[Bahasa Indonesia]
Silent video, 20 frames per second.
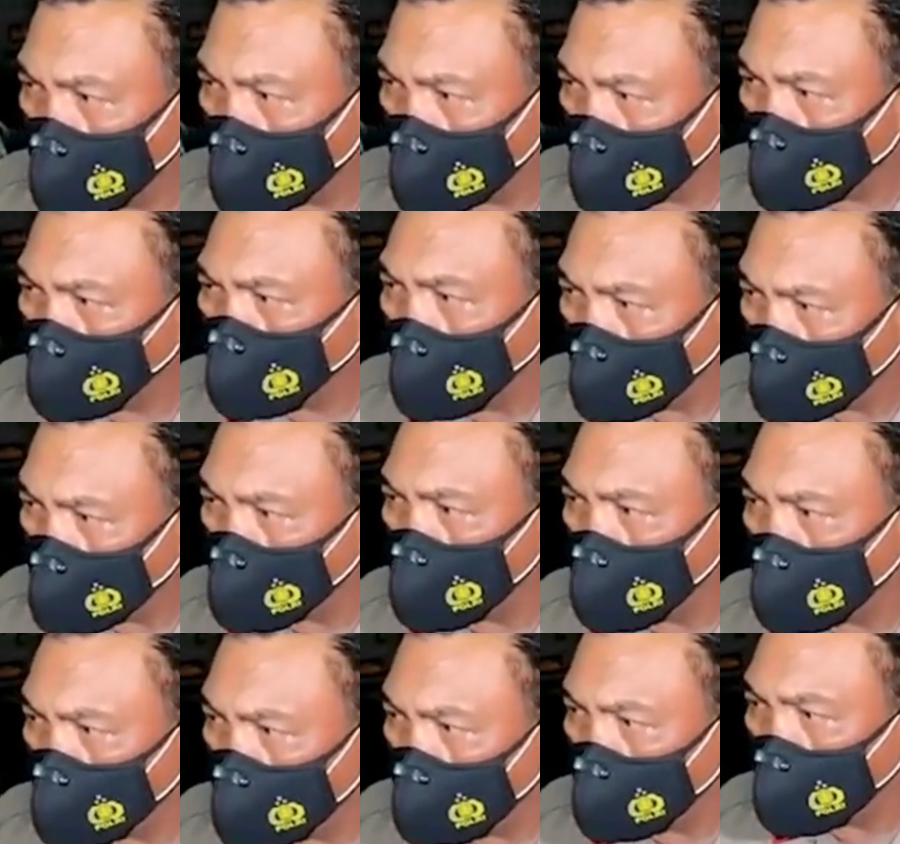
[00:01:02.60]
bekerja pagi,
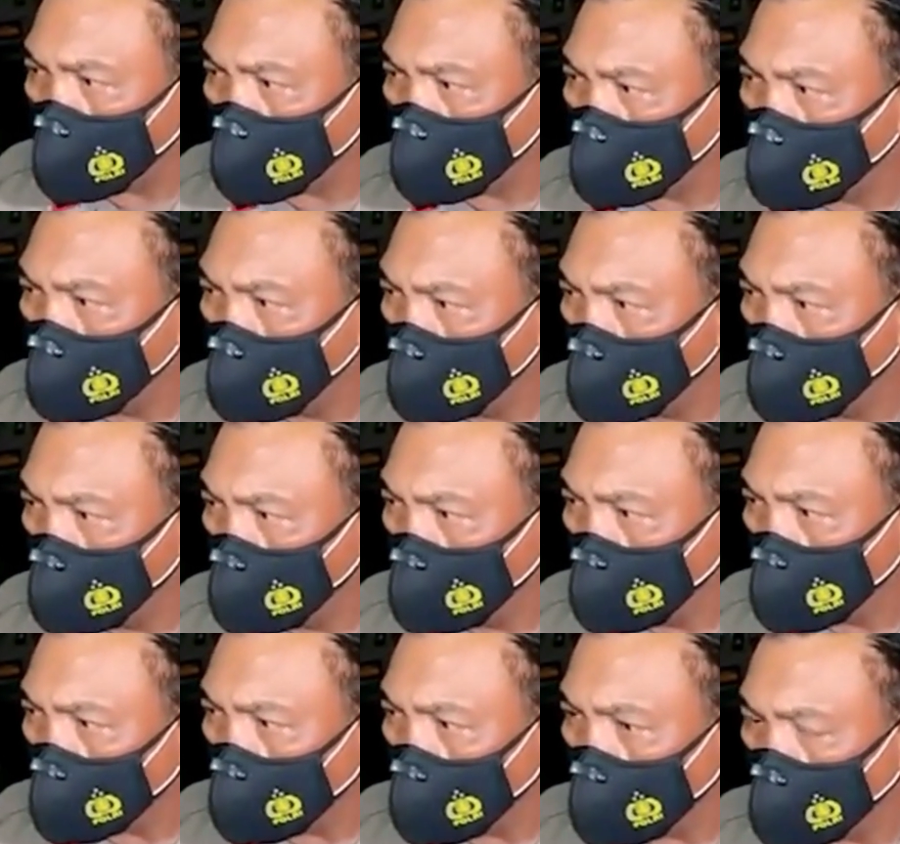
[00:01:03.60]
siang, malam
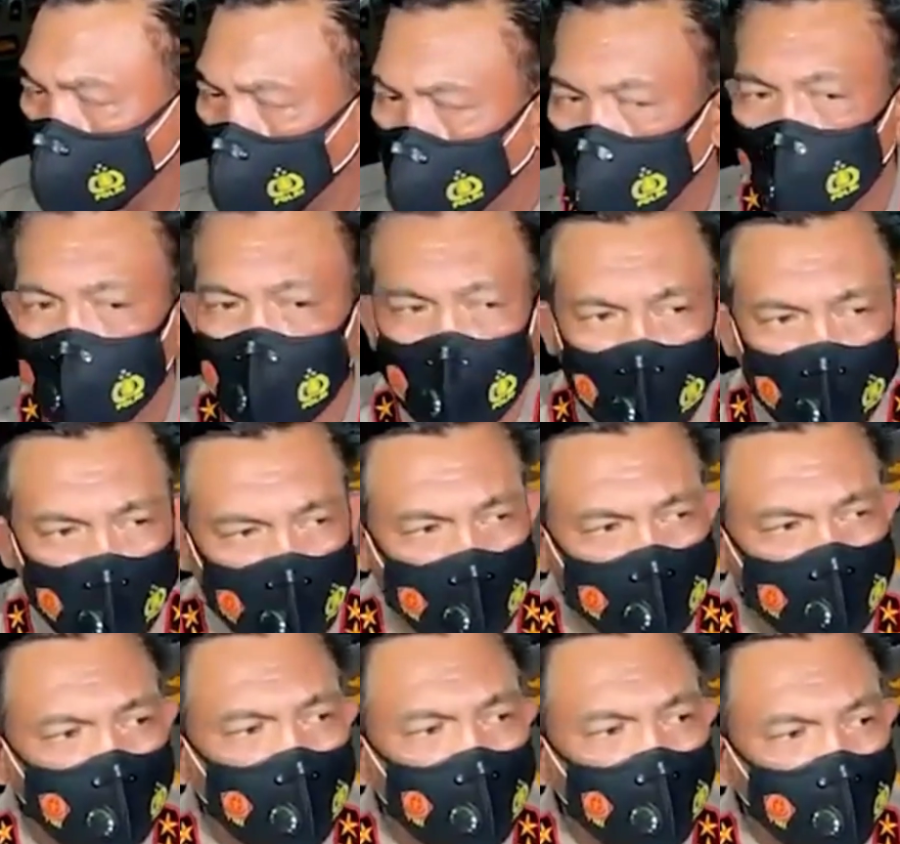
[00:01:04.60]
ya untuk
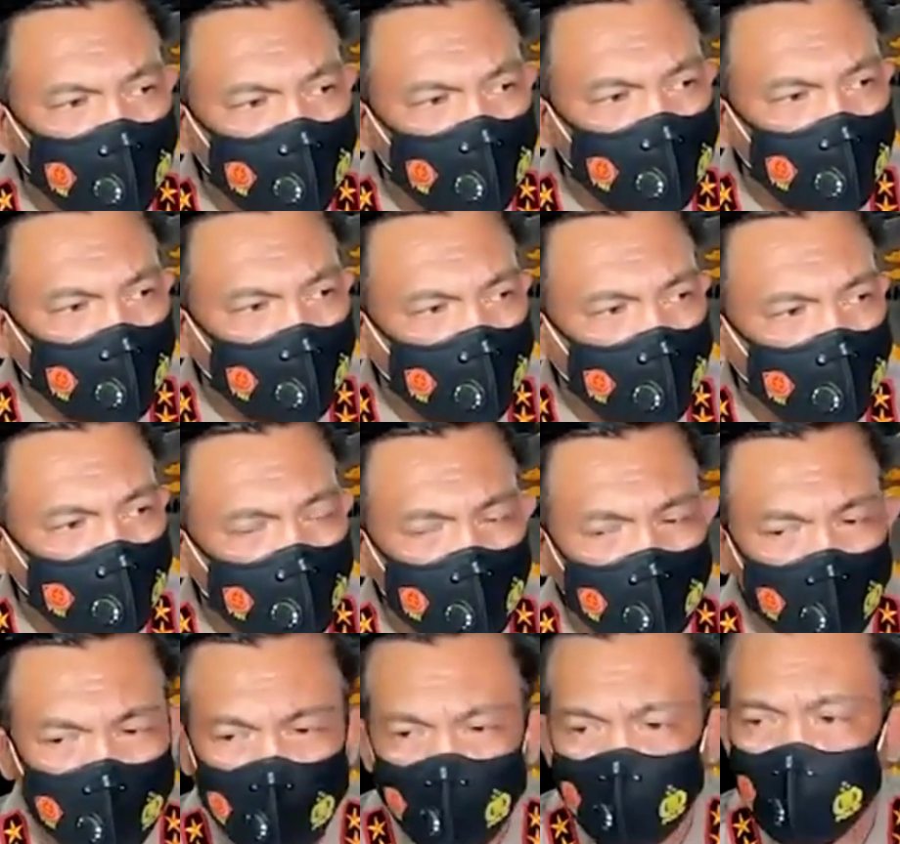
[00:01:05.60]
masyarakat, melayani masyarakat.
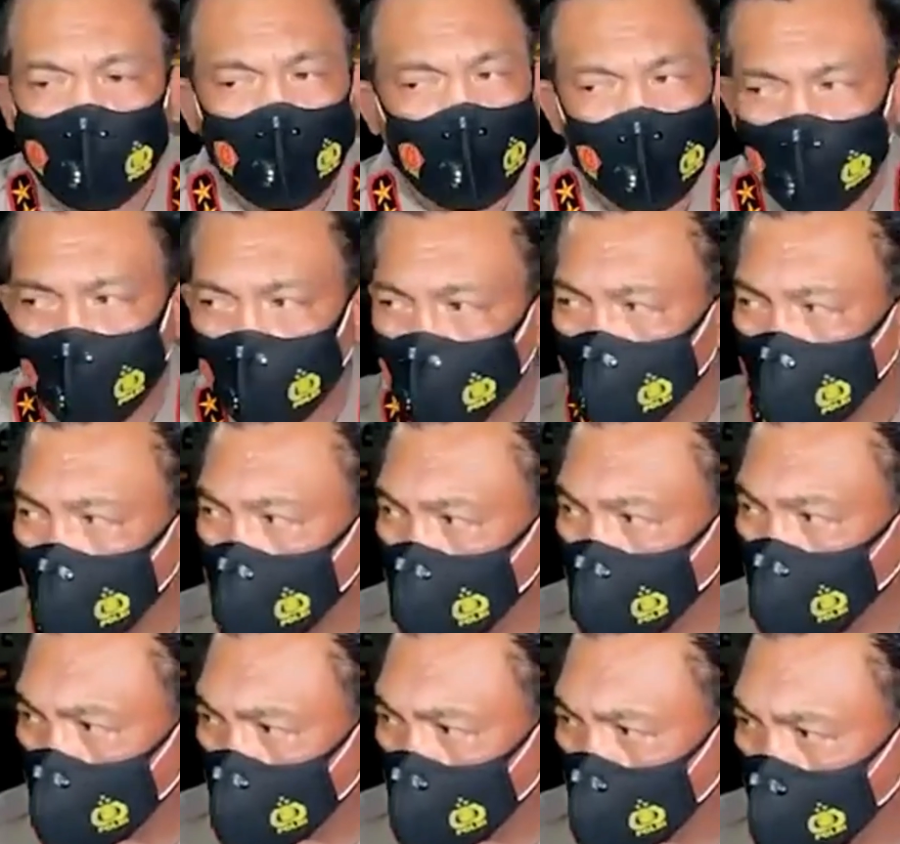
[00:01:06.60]
Kalau anggota
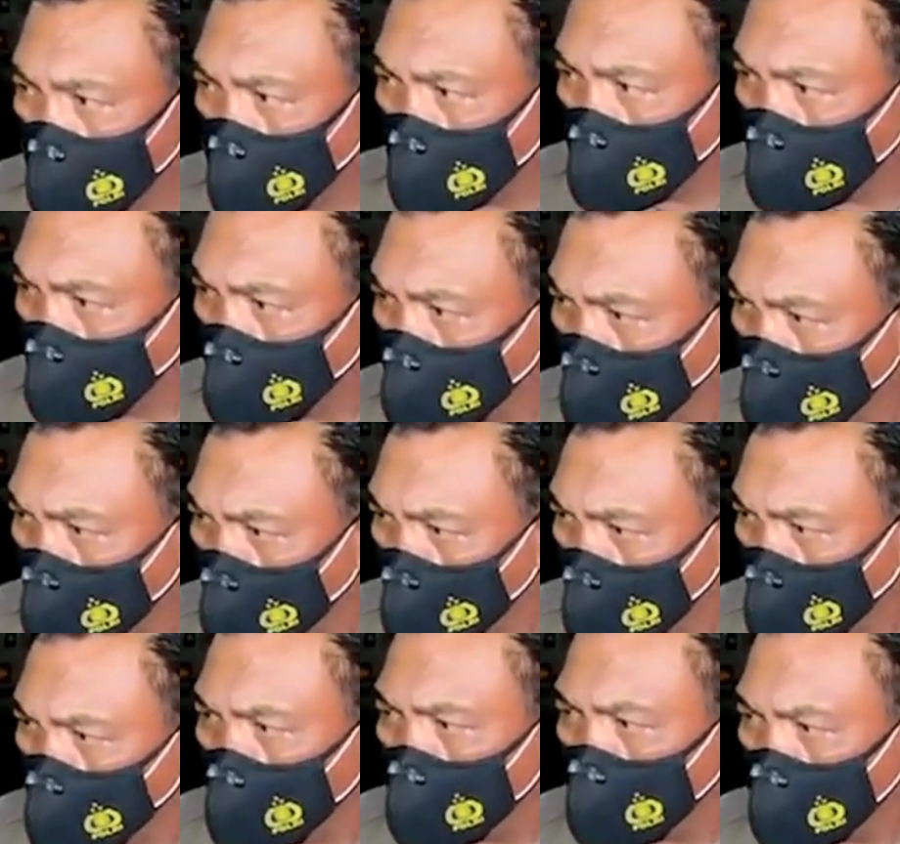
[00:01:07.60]
seperti ini
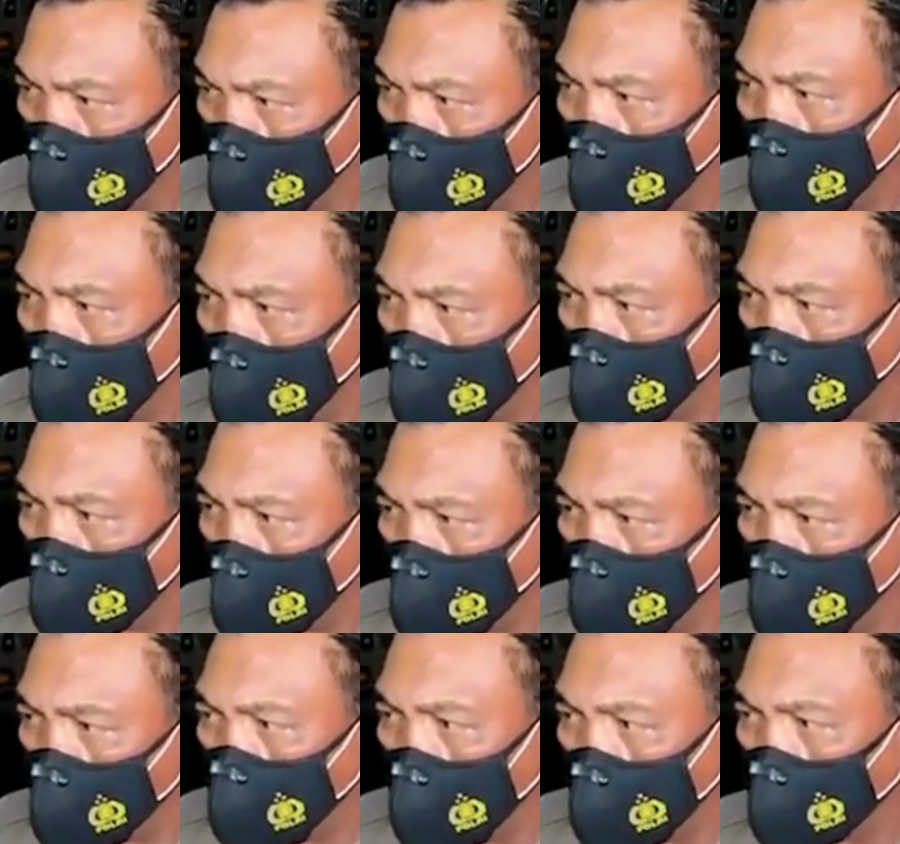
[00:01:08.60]
menciderai
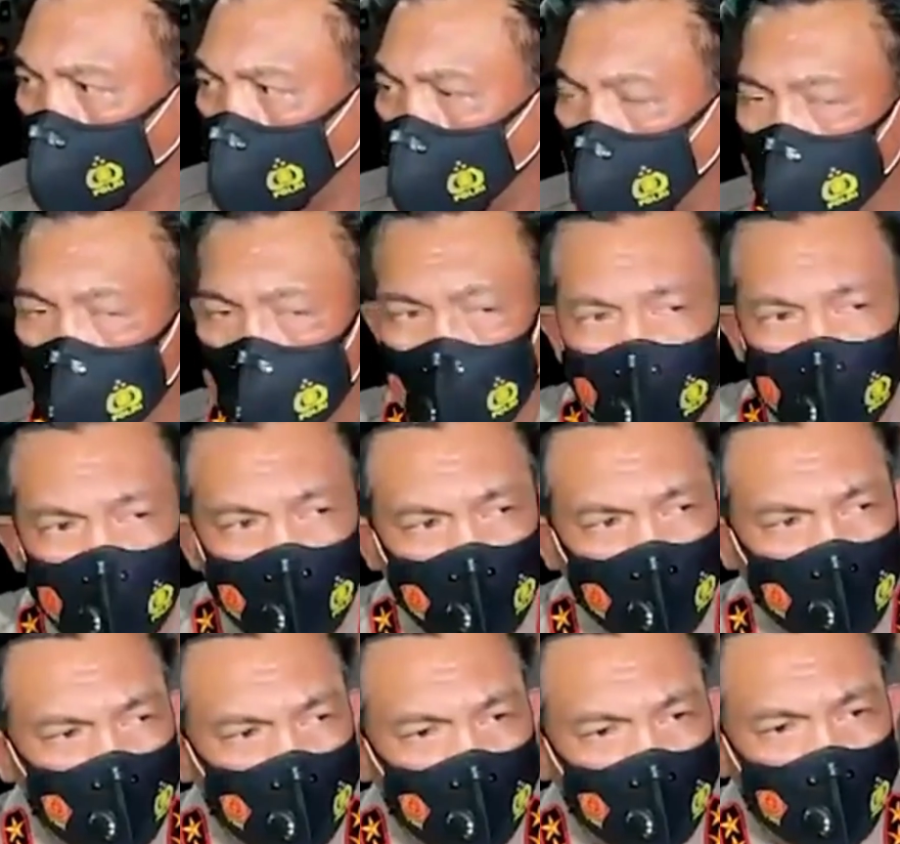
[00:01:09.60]
nama baik
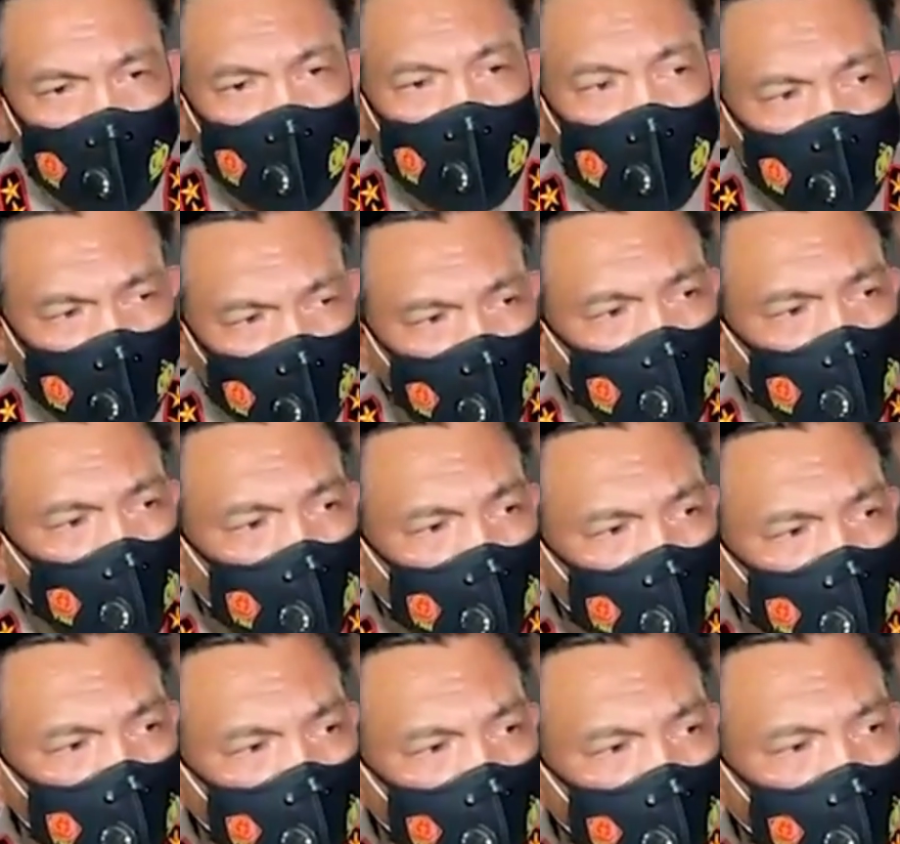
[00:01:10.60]
organisasi, harus kita
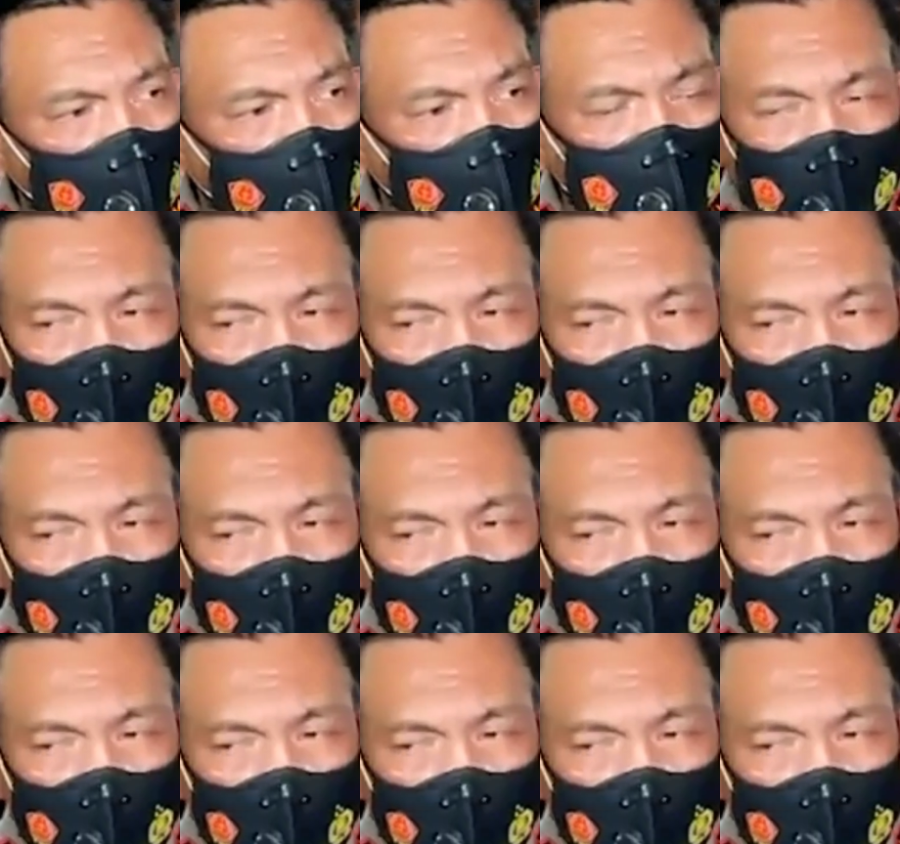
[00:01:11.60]
kasih tindakan